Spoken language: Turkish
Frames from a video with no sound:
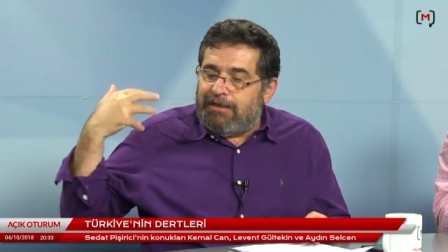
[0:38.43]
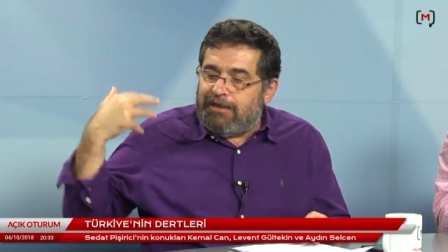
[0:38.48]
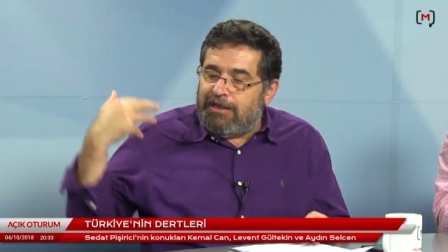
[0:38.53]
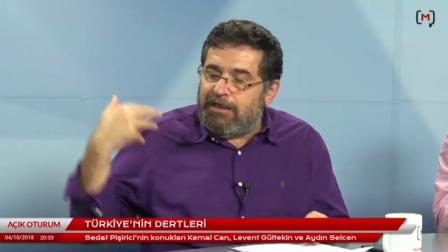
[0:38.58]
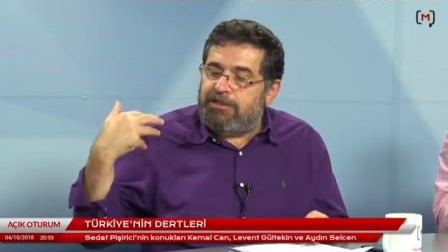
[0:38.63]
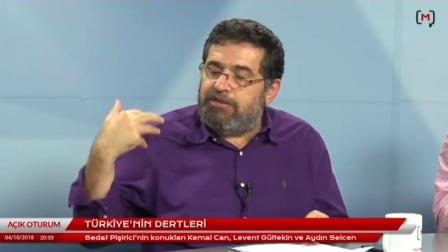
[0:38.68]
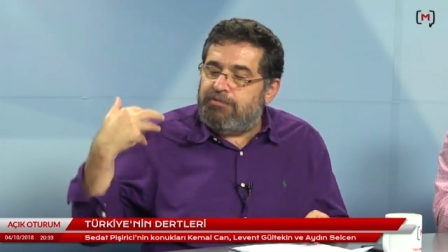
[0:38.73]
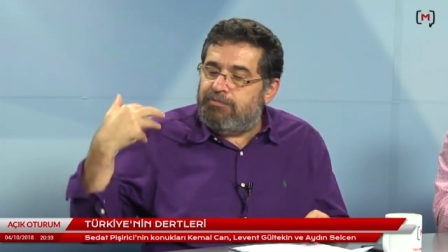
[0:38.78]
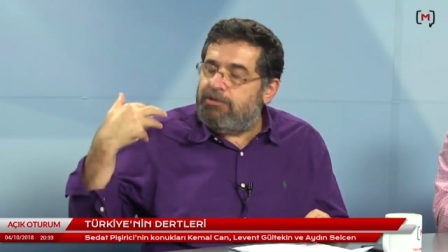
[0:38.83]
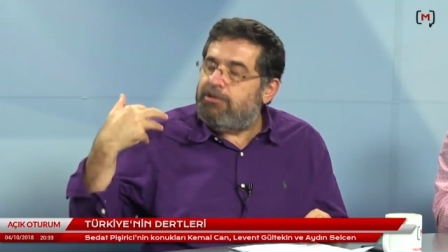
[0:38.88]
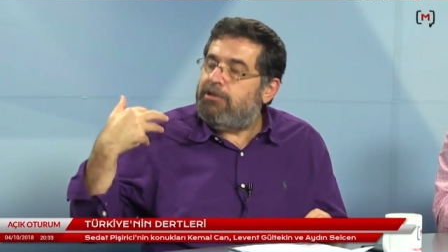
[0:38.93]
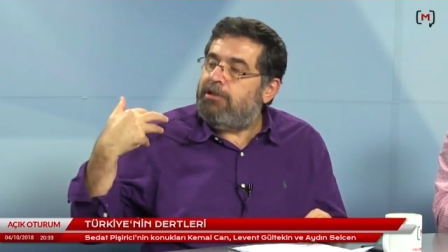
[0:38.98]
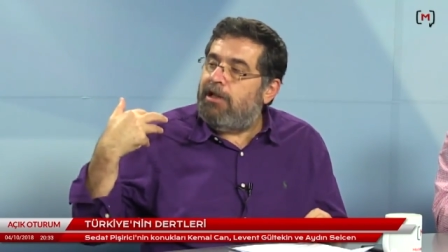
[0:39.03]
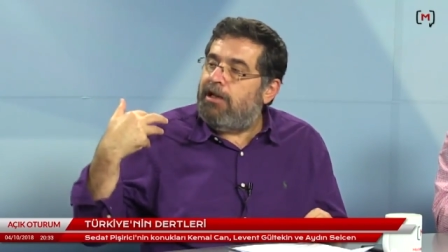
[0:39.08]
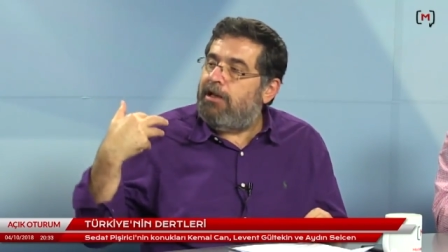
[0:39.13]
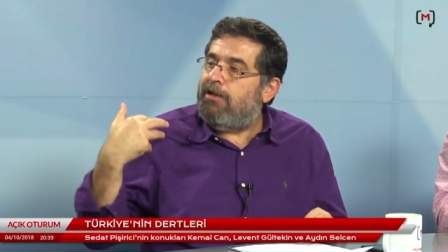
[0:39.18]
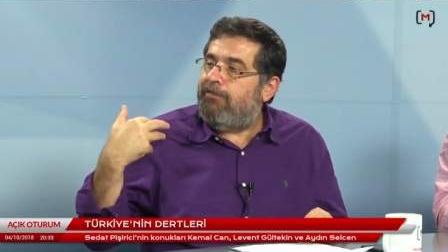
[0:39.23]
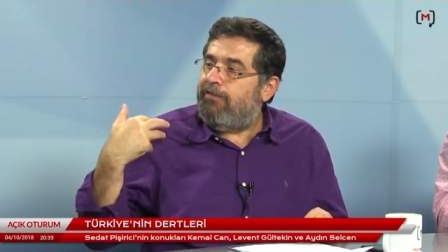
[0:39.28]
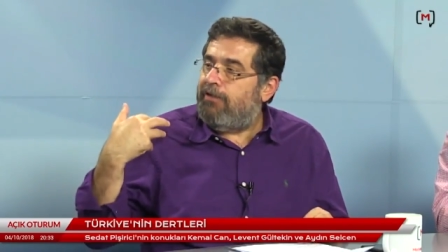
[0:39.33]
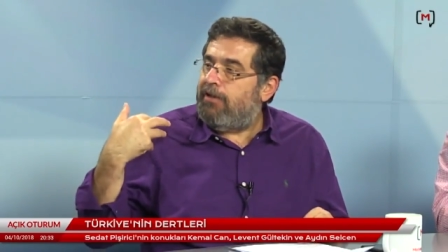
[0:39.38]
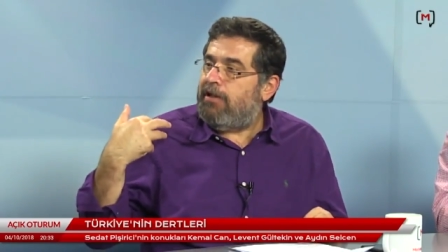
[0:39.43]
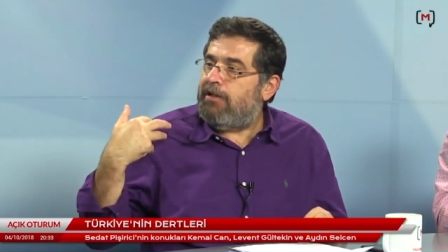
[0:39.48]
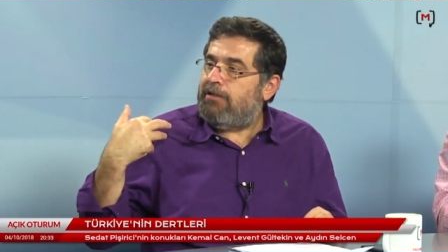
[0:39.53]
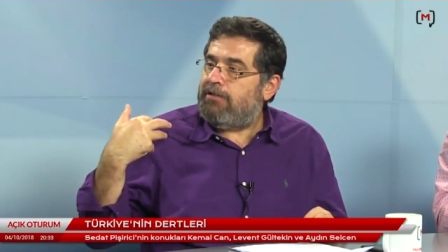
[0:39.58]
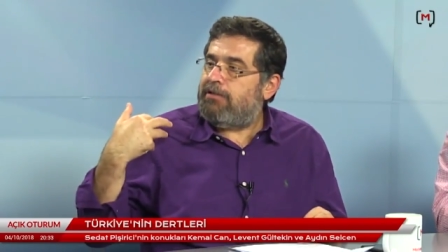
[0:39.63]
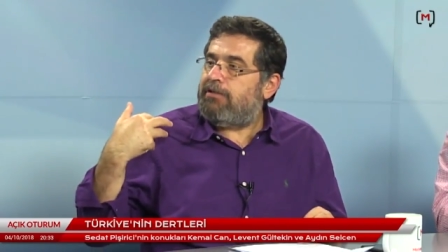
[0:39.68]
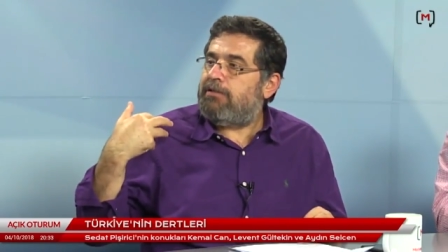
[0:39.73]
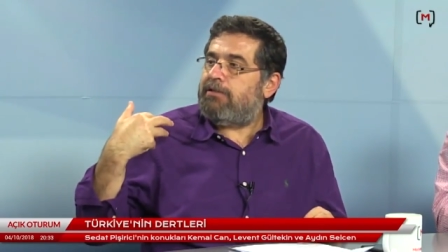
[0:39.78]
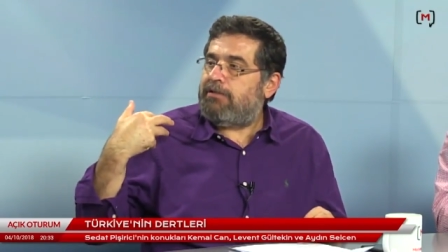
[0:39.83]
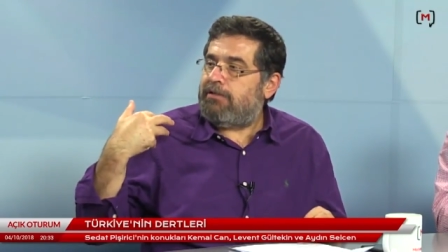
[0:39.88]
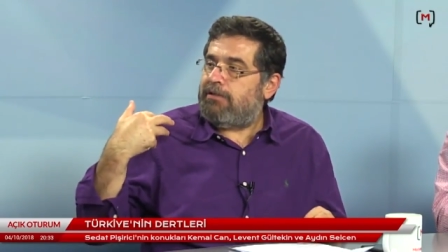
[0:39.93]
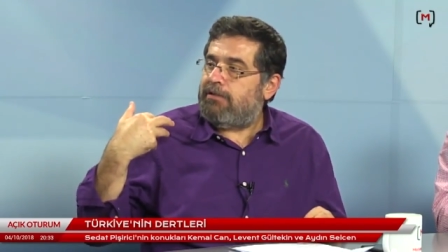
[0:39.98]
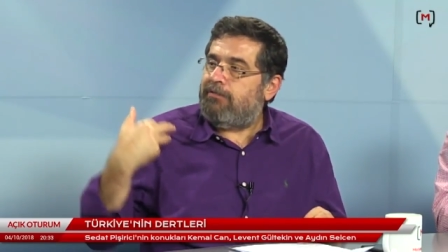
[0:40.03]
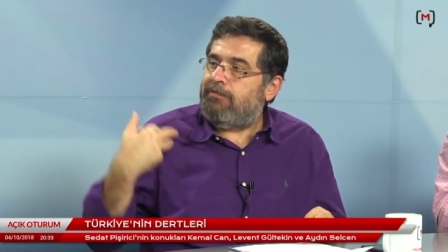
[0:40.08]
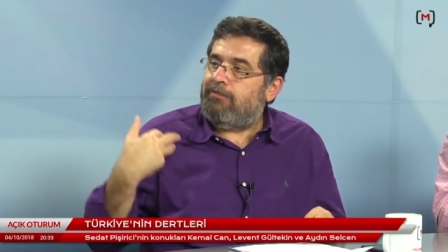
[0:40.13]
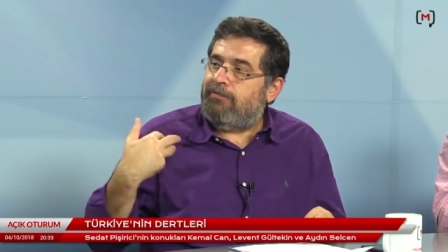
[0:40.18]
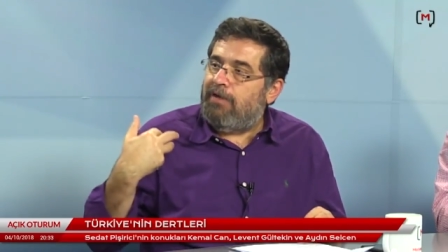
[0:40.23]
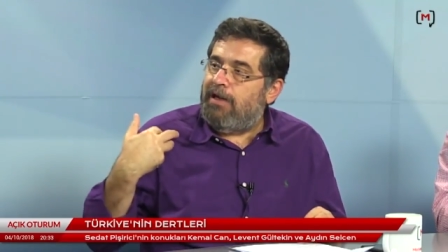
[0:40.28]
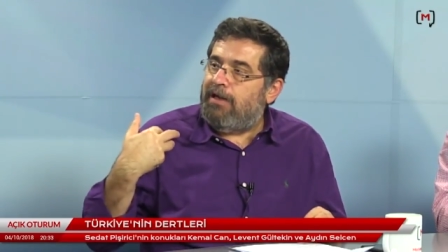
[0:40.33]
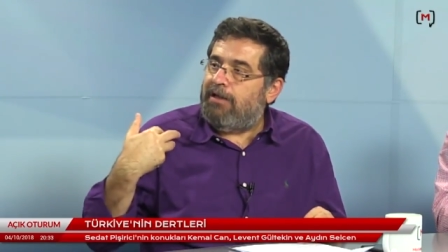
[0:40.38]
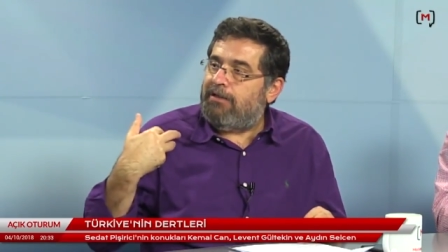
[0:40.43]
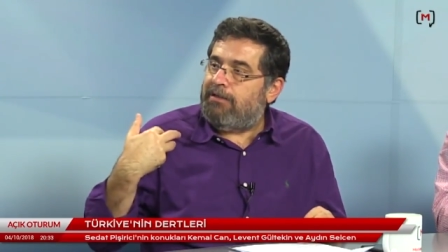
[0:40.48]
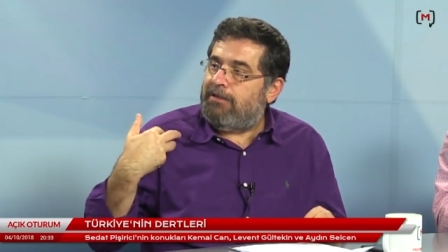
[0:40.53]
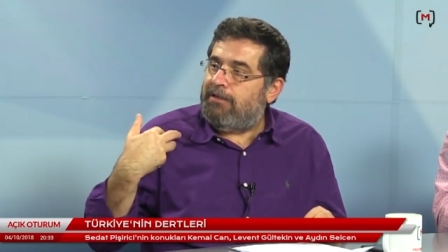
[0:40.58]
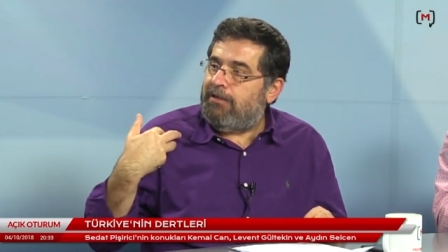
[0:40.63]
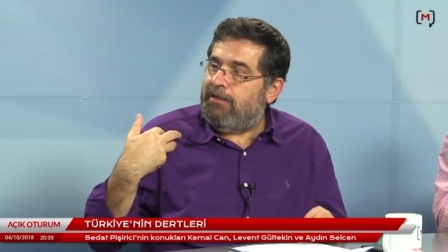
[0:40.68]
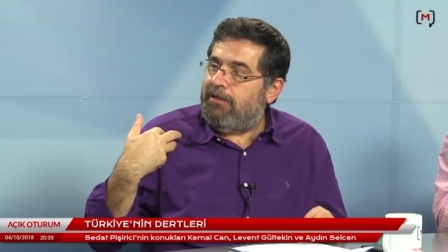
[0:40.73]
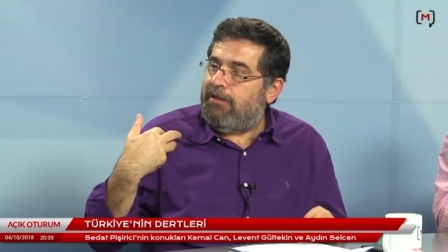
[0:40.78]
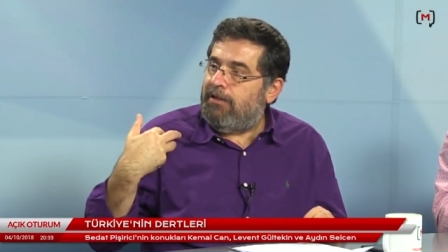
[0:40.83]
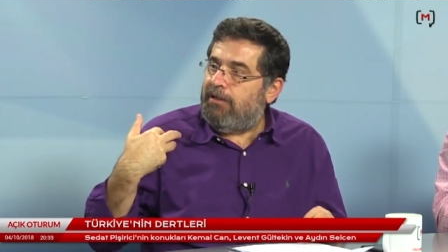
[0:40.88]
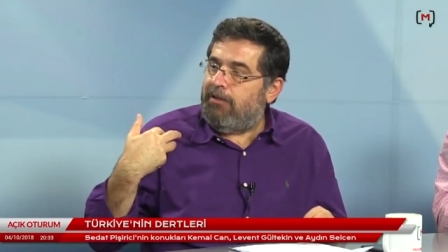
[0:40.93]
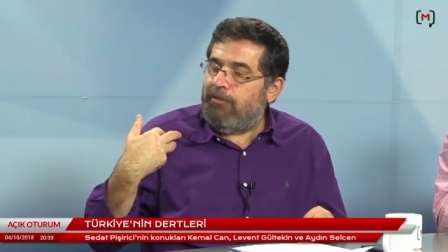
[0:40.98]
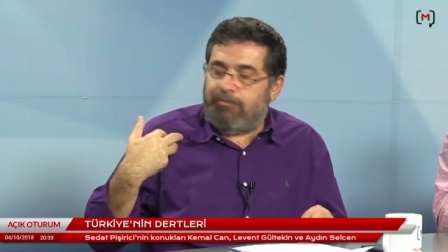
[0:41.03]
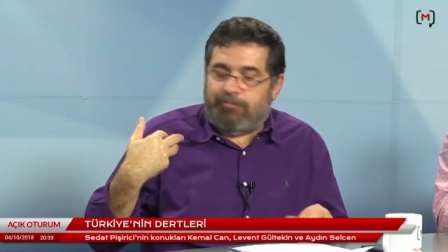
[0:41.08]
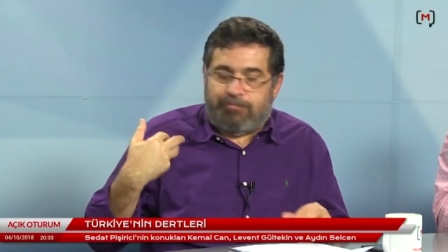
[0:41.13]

geçmişine referans verdiği